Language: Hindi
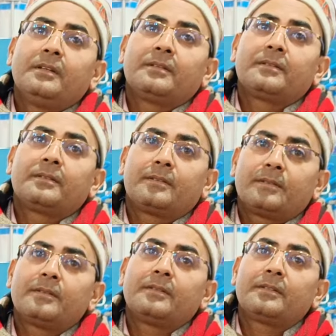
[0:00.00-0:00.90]
जिससे कोई कनेक्ट
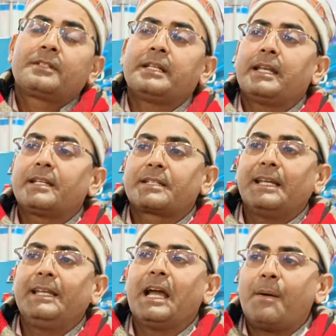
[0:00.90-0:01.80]
कर सके आप सर
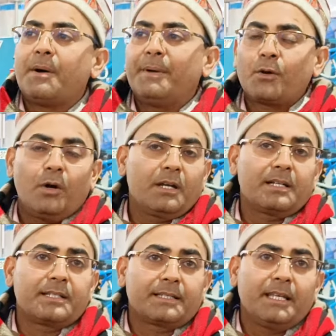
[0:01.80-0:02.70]
इसके लिए आप हमें कॉल
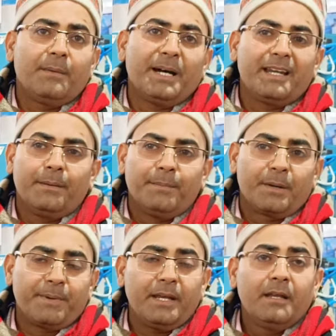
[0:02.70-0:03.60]
कर सकते हैं हमारे
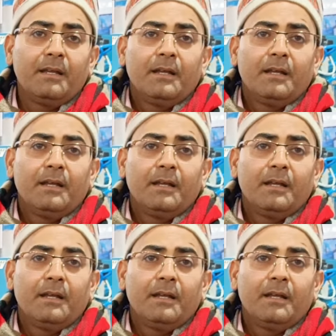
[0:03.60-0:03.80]
नंबर पे